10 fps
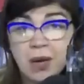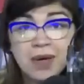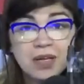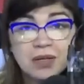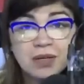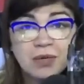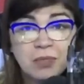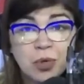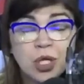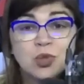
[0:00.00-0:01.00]
a ver,
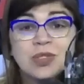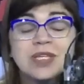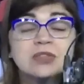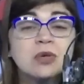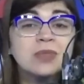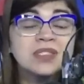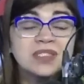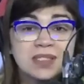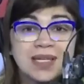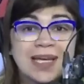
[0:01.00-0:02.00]
porque tú estás
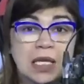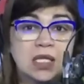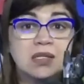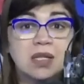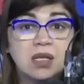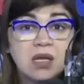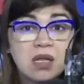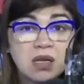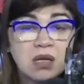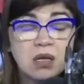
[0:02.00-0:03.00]
convencida que nadie te
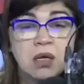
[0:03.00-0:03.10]
quiere.